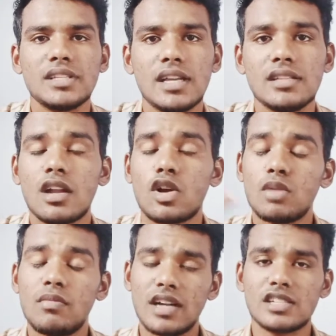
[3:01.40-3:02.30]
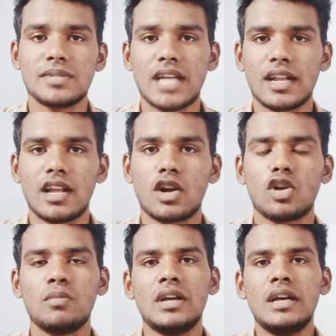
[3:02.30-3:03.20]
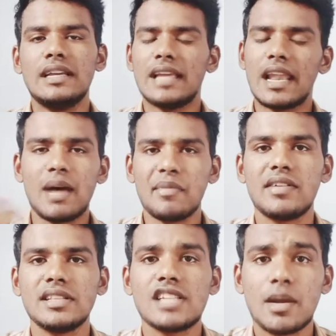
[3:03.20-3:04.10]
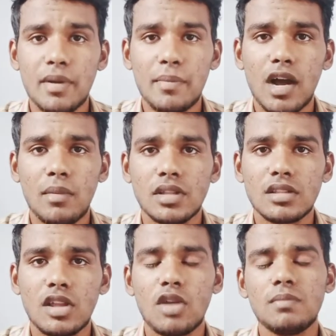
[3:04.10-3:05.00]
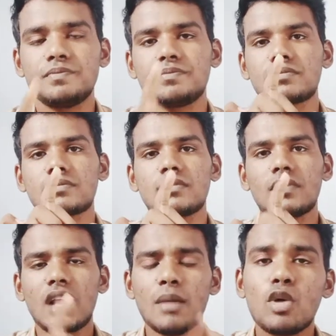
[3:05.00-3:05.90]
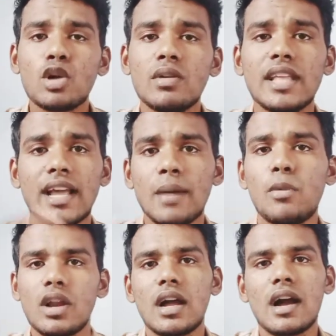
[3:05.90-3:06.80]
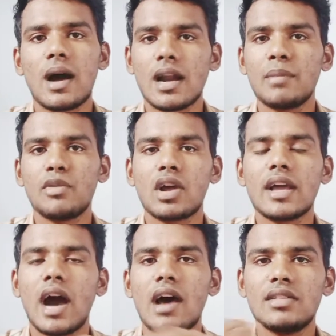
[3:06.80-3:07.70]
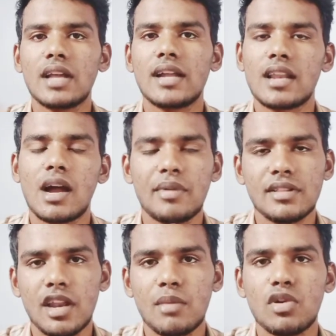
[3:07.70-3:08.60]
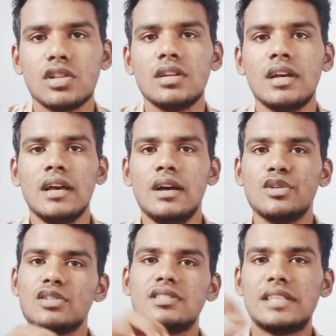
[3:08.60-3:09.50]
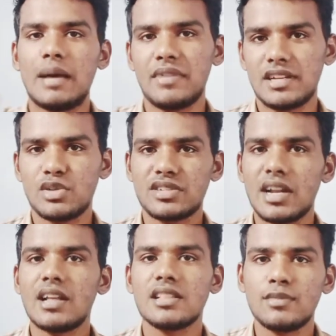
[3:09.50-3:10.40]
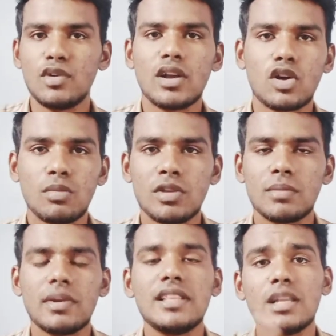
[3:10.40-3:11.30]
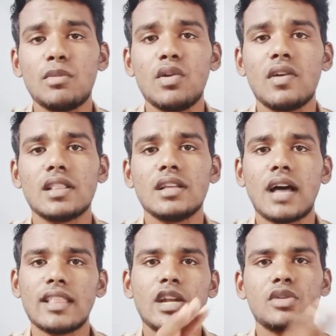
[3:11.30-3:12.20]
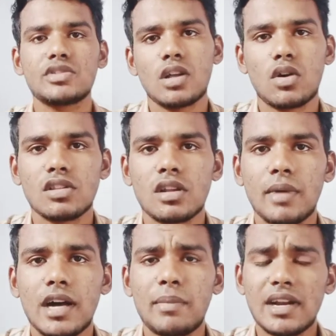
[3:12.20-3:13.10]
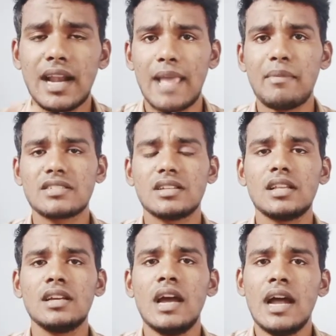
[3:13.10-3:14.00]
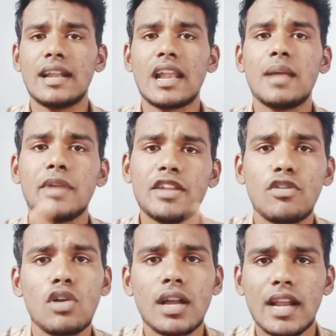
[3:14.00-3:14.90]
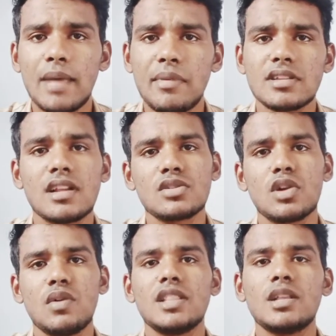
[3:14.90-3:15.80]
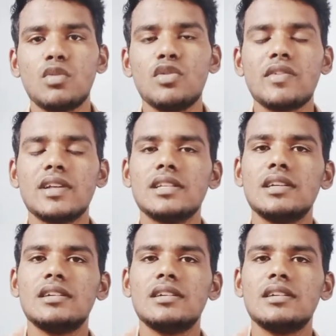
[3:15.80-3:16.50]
மெசேஜாக இருக்கட்டும் வாட்ஸ்அப் சேட்டாக இருக்கட்டும் எல்லாமே வந்து செக் பண்ணி பார்க்கும்போது தெரியும் பொண்ணு வந்து எங்கே போயிருக்காங்க காணாமல் போயிருக்காங்க யார் வந்து கத்திருக்கா அப்படின்னு தெரியும் போது ஸோ செம ட்விஸ்ட்டான அந்த மூவியில் கொண்டு வந்திருப்பாங்க இந்த மூவியில் வந்து அதே ட்விஸ்ட்டை கொண்டு வந்திருப்பாங்க பட் கிளைமேக்ஸ் வந்து நல்ல மீன்ஃபுல்லான கிளைமேக்ஸும் நான் சொல்லுவேன் இந்த மூவிக்கு வந்து